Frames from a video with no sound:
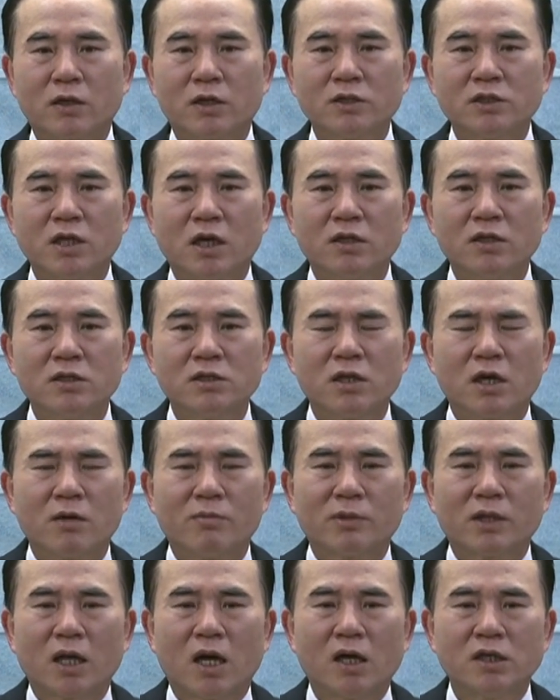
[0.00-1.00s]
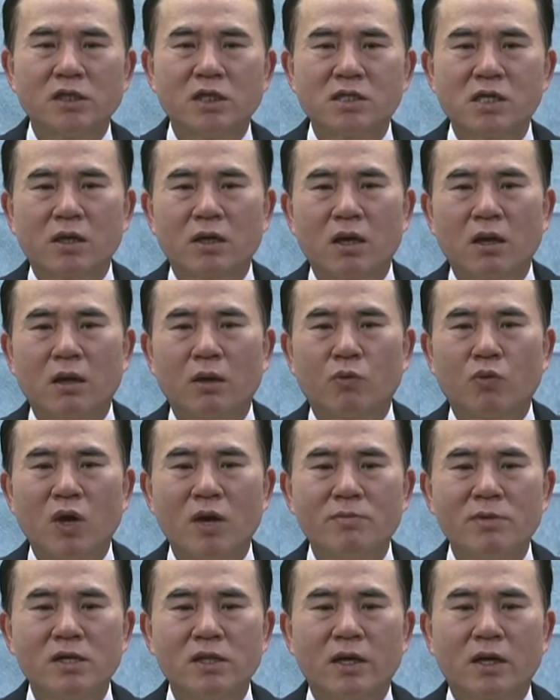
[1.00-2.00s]
그렇지 않는 사람은 다 세상에
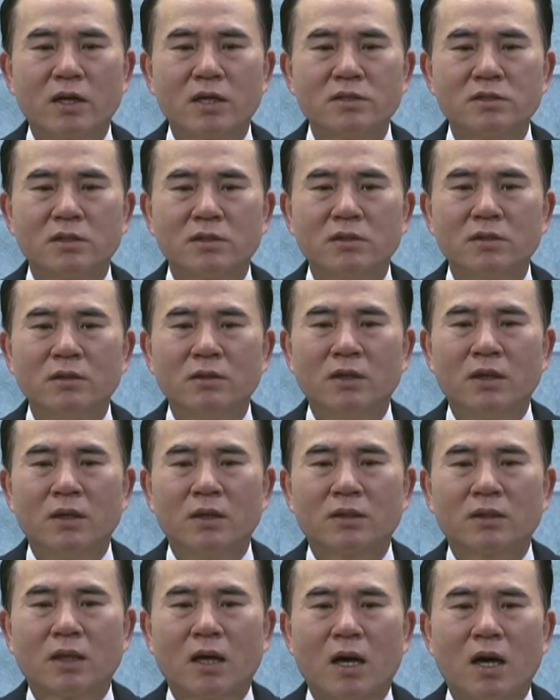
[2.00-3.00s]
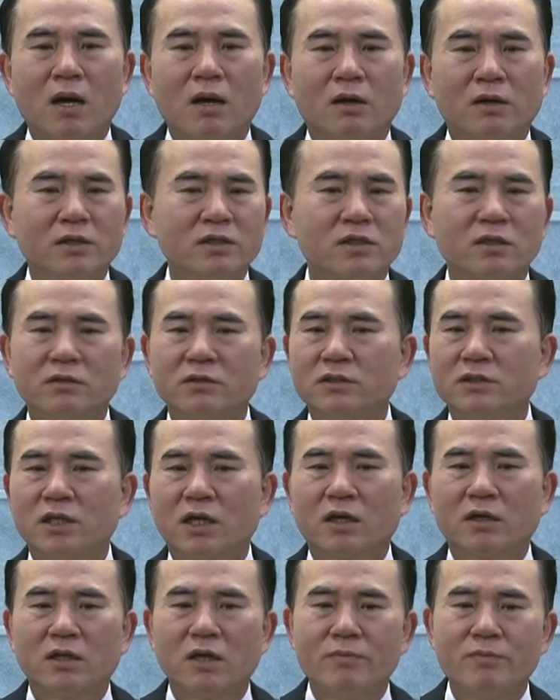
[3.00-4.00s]
꾀임을 당해서 다 어리석은
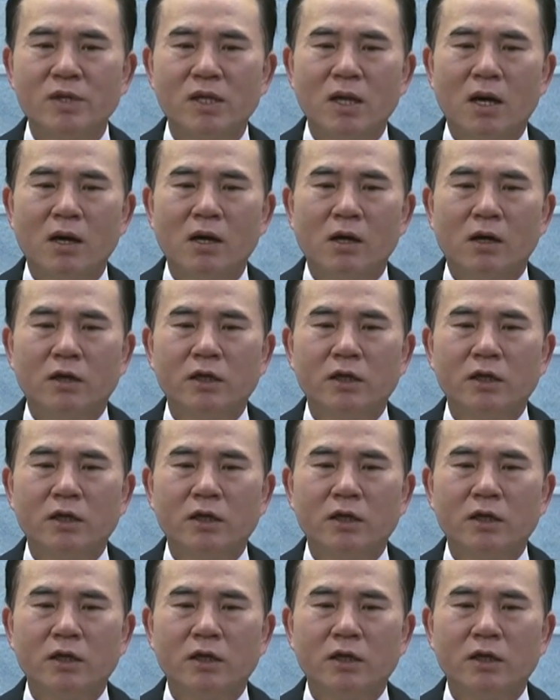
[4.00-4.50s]
자가 됩니다.